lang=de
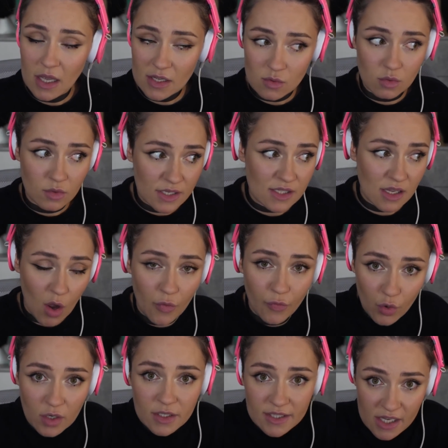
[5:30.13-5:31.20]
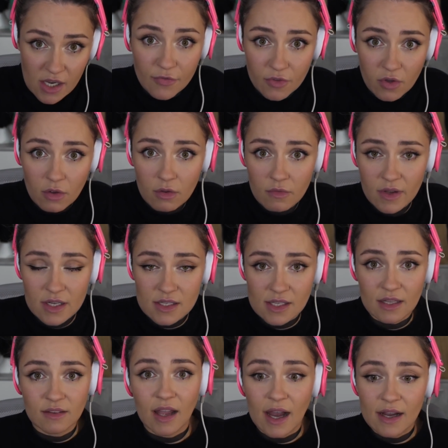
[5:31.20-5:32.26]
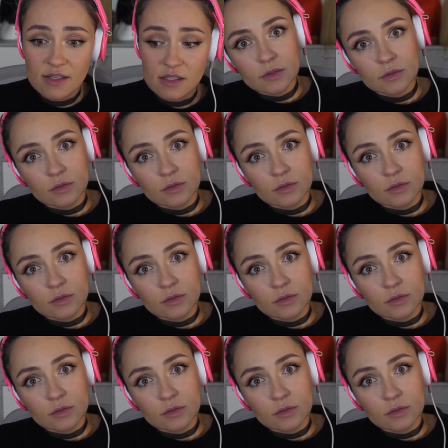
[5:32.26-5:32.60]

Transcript: also dass er auch wirklich hilft, wenn das Kind da ist.